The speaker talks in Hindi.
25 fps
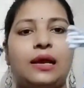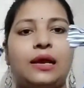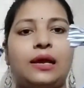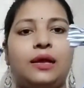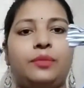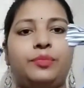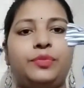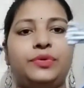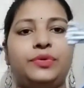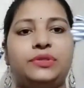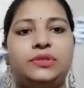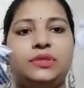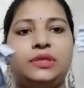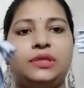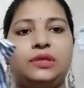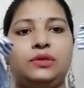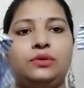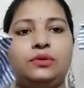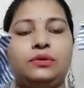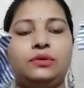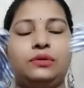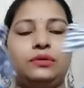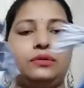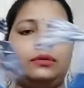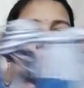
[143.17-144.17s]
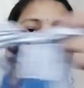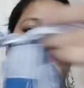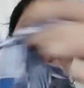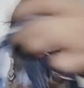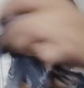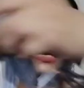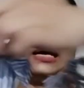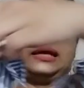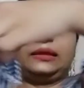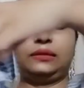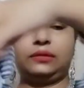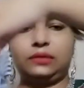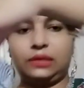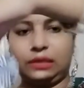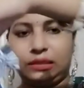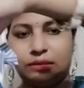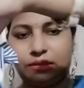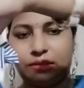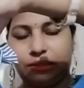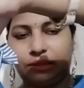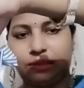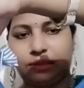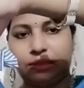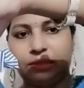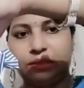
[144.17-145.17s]
आप इसे बांध नहीं
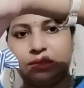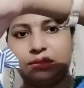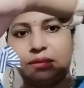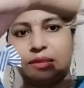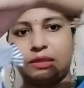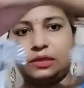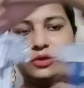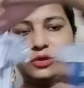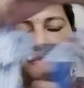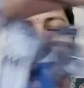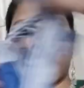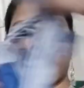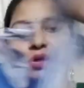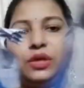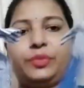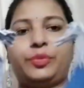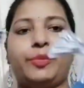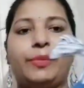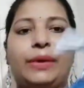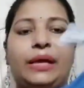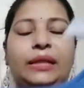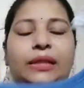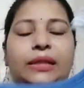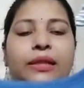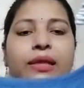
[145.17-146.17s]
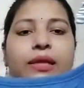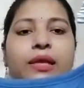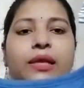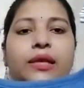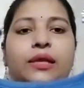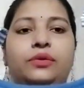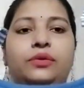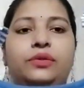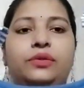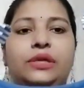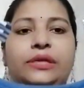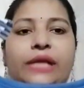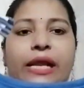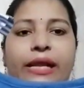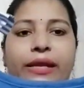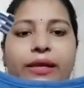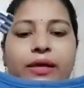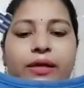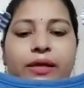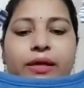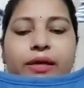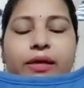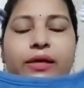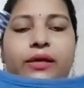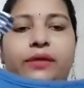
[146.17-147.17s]
सकते जैसे कि शोल्डर पे बांधने के लिए होती टाई
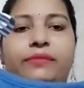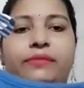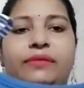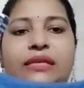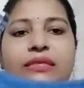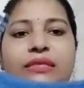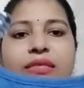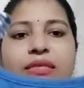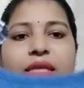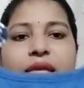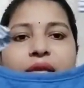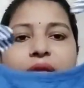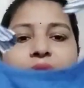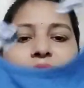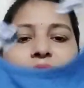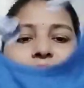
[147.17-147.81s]
करने के लिए वैसी नहीं